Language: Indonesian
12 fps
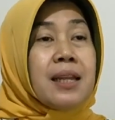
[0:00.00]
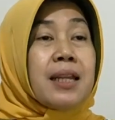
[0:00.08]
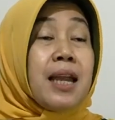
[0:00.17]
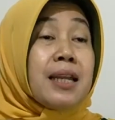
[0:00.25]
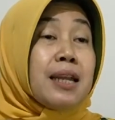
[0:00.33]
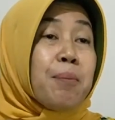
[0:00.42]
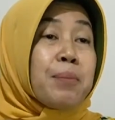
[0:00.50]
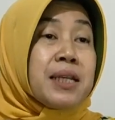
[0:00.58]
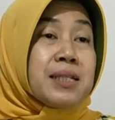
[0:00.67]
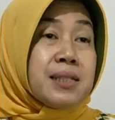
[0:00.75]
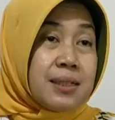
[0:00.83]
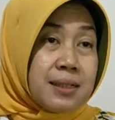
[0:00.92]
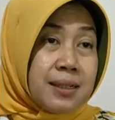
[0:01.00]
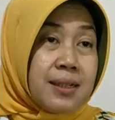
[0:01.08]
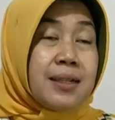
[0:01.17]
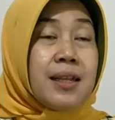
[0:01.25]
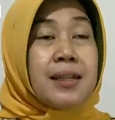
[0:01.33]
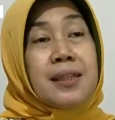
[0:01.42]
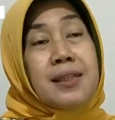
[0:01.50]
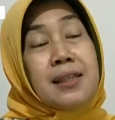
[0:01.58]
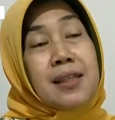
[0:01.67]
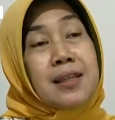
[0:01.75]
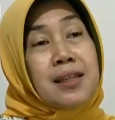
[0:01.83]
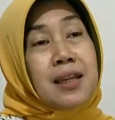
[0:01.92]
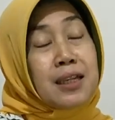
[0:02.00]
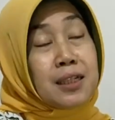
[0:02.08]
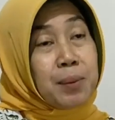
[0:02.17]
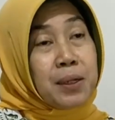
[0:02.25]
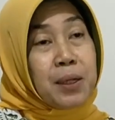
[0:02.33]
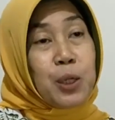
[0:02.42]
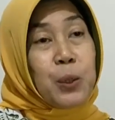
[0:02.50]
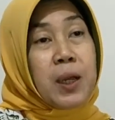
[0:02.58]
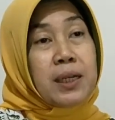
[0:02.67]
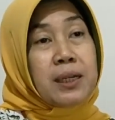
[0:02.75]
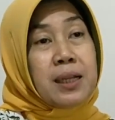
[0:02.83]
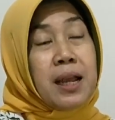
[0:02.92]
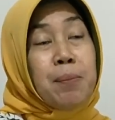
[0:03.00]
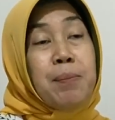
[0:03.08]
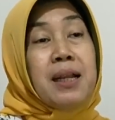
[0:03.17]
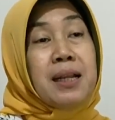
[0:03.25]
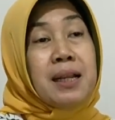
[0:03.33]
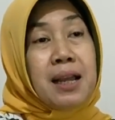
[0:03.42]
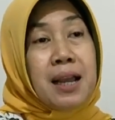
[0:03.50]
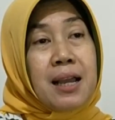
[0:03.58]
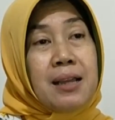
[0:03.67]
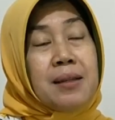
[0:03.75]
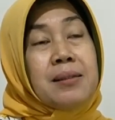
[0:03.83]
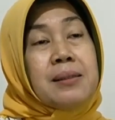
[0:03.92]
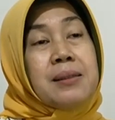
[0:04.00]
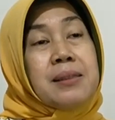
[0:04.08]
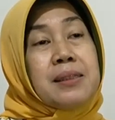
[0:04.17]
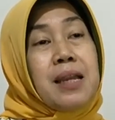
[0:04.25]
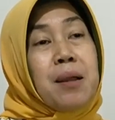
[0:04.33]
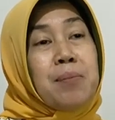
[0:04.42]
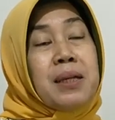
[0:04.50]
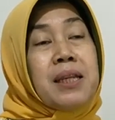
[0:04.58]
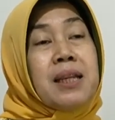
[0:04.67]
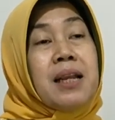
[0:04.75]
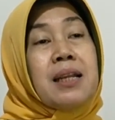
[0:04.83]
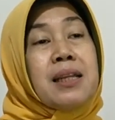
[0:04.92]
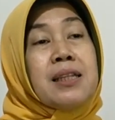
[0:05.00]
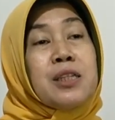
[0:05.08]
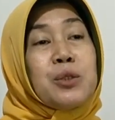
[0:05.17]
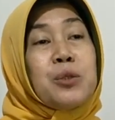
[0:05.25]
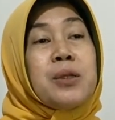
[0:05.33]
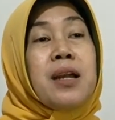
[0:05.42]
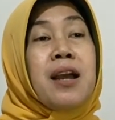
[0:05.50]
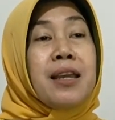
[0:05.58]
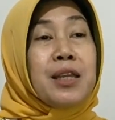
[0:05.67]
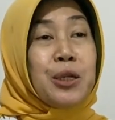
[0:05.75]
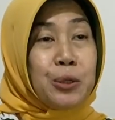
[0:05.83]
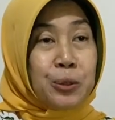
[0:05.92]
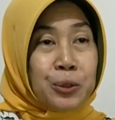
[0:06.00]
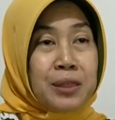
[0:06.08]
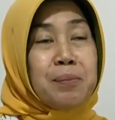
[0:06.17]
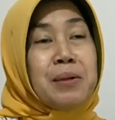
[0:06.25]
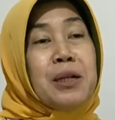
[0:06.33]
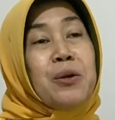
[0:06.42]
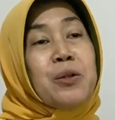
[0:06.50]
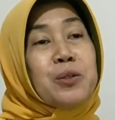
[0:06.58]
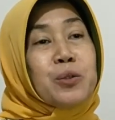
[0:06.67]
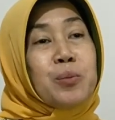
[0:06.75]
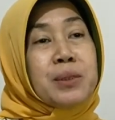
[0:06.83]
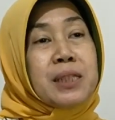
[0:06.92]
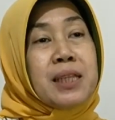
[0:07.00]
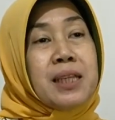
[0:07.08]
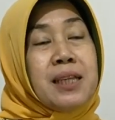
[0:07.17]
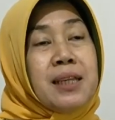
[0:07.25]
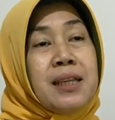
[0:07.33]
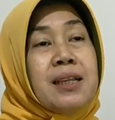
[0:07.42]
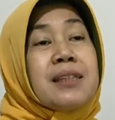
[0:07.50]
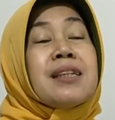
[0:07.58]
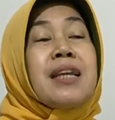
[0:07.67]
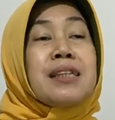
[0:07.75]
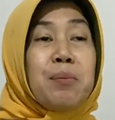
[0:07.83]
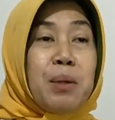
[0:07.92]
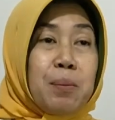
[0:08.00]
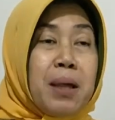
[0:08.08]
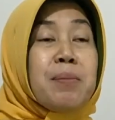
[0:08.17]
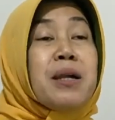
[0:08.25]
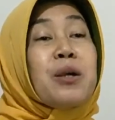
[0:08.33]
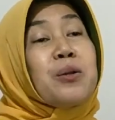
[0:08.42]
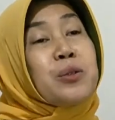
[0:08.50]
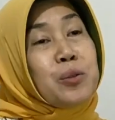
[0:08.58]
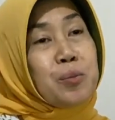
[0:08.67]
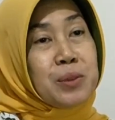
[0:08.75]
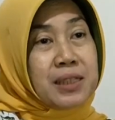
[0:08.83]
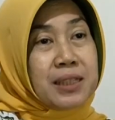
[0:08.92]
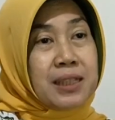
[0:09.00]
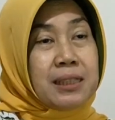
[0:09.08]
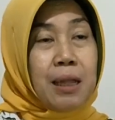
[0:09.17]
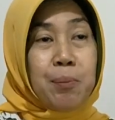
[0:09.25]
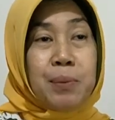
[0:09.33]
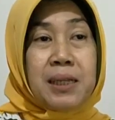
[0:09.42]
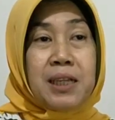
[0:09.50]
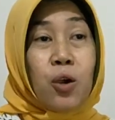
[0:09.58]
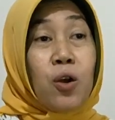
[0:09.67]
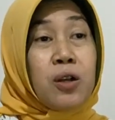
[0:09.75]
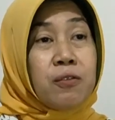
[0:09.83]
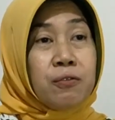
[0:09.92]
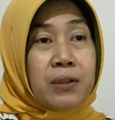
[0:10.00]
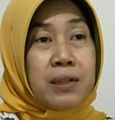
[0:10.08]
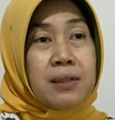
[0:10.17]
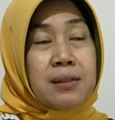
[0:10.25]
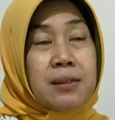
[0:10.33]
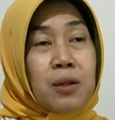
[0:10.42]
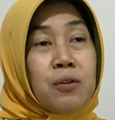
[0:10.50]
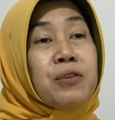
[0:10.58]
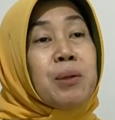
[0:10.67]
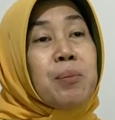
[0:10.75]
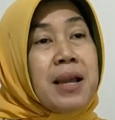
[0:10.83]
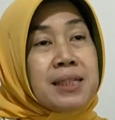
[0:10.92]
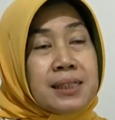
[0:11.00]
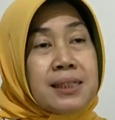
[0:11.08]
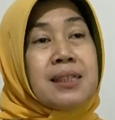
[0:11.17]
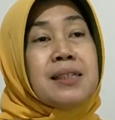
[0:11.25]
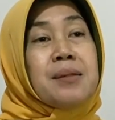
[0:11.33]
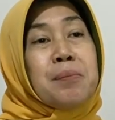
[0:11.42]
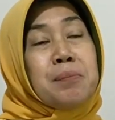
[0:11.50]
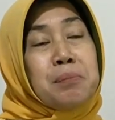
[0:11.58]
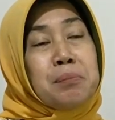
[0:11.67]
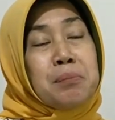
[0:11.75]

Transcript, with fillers: dari anamnese, dari kita tanyakan kepada keluarga, apakah yang meninggal ini juga ikut mengkonsumsi ternyata memang mengkonsumsi tapi konfer, konfirmasi